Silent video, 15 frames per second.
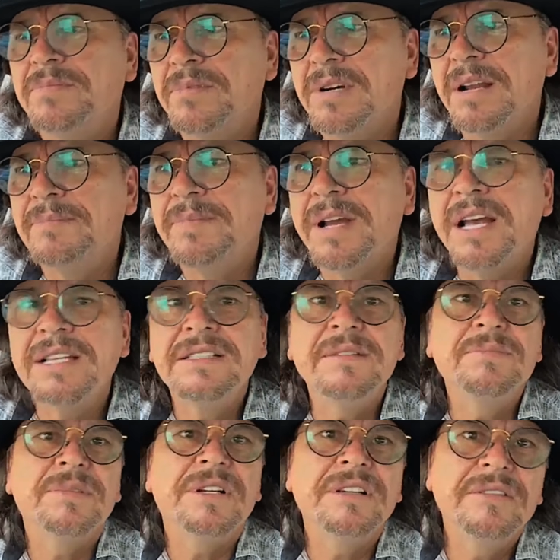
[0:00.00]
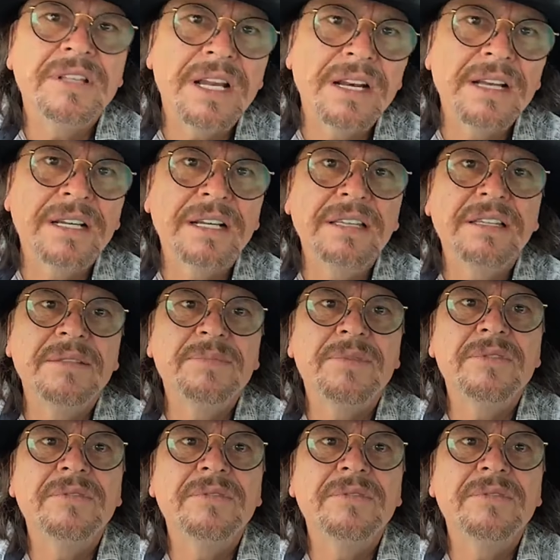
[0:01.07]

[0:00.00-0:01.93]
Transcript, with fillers: por la paz y por ayudar a la gente